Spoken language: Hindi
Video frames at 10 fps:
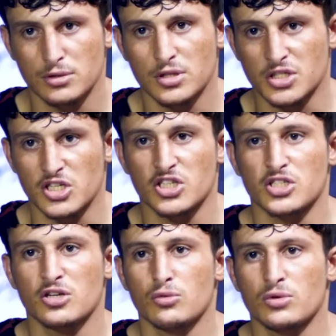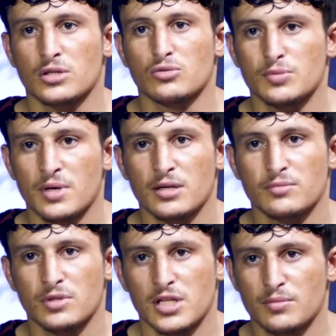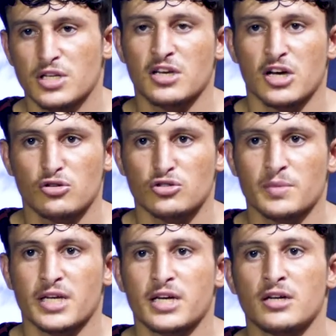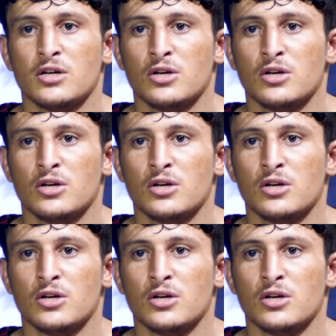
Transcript: इंटरनेशनल हुए थे उसमें अलहमदिल्ला मैंने नॉकआउट मारा